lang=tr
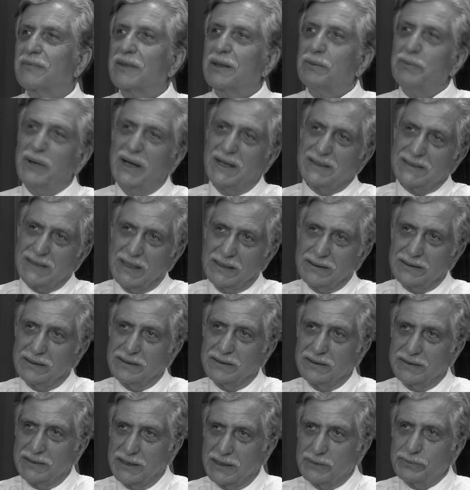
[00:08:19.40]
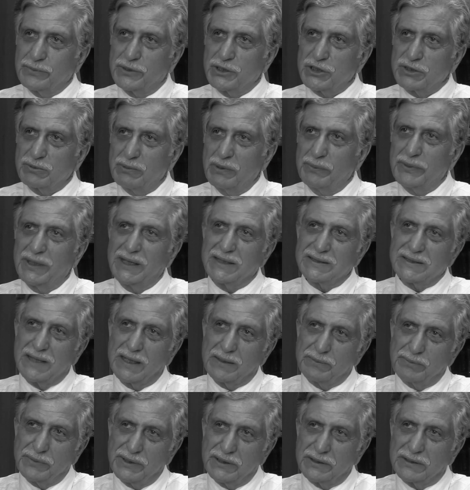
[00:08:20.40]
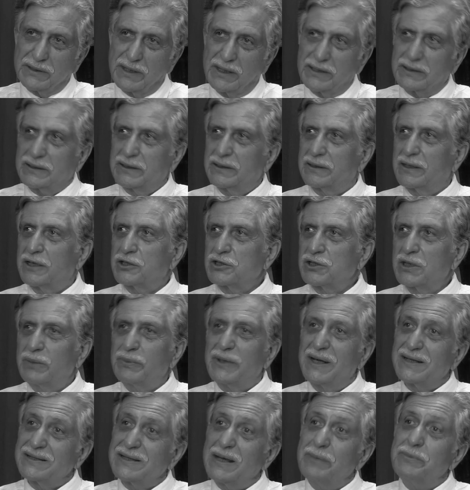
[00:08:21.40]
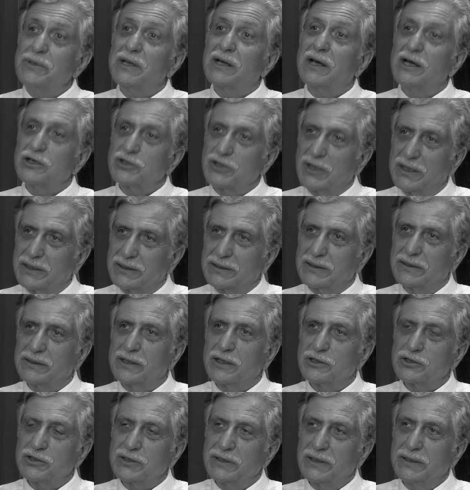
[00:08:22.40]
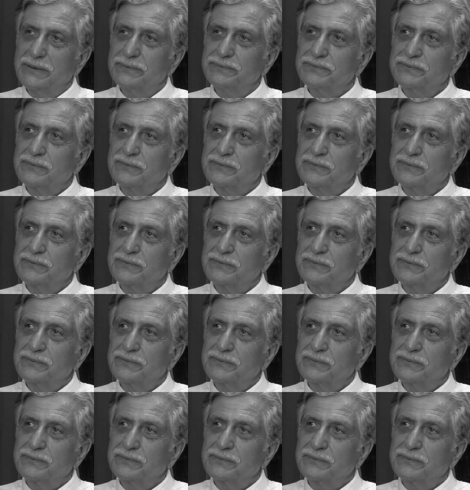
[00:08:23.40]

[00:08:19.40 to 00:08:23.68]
bazen tek başıma, bazen bir arkadaşla, bazen birkaç arkadaşla